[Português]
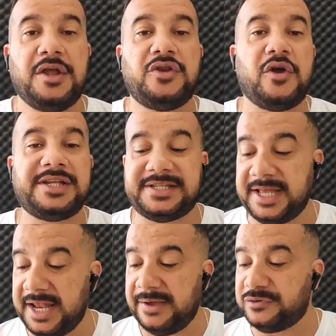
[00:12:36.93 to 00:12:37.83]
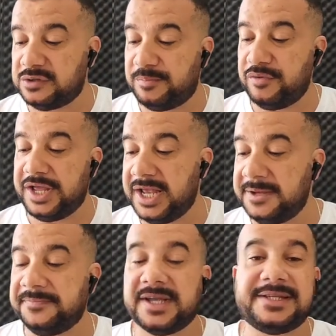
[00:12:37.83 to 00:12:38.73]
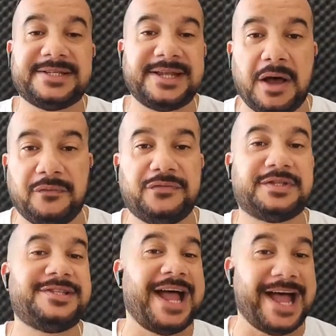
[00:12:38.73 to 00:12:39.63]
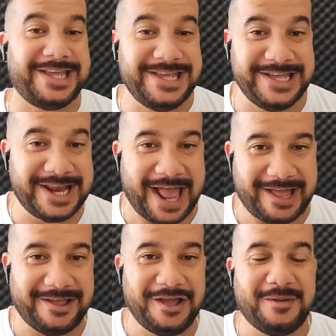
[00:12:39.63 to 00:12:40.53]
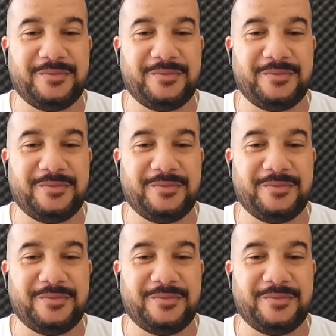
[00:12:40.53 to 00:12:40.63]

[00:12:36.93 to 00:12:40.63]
nós seremos por ele salvos da ira.